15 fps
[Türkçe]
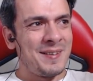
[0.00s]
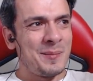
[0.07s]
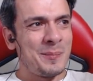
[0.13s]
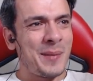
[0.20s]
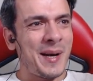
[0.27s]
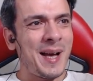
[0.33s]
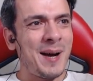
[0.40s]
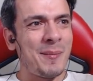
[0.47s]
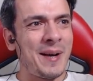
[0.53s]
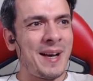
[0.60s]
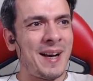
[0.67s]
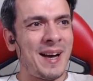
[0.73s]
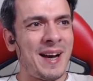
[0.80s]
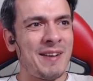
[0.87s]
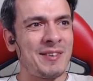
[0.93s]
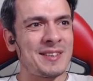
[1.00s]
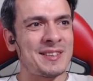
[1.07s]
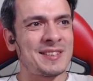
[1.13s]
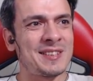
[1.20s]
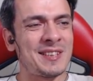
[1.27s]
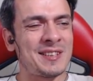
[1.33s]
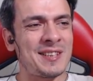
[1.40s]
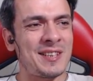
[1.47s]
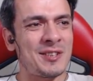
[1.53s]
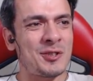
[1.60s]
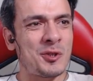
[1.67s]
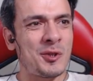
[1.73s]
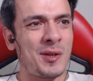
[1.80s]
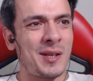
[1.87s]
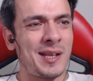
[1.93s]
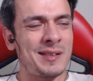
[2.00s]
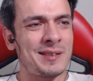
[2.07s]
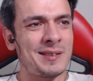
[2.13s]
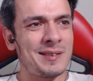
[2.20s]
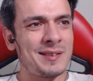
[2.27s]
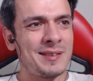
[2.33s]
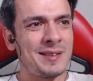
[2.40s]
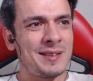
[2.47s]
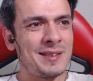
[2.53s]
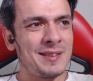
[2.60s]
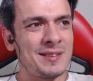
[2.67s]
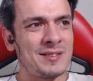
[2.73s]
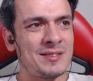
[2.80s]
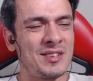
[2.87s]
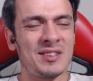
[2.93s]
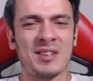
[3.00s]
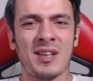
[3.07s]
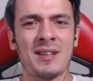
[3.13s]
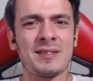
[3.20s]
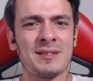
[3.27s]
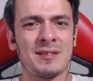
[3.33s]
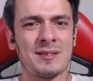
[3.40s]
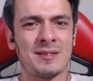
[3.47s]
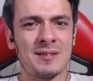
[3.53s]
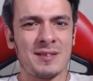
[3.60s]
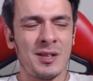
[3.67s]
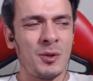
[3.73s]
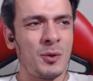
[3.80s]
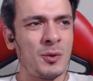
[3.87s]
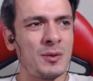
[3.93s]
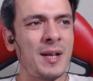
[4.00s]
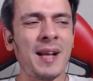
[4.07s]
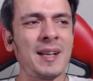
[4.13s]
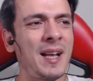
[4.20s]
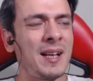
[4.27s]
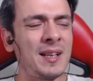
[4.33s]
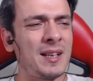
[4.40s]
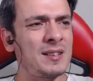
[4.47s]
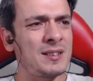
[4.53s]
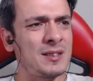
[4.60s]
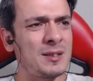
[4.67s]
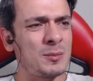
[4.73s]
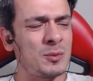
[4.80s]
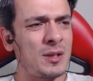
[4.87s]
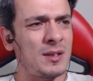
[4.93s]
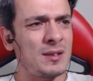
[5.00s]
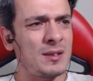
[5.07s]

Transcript: Baya baya hayvanın sırtına çıkıyorlar. Titan, Dino. Ne ne denir ki buna?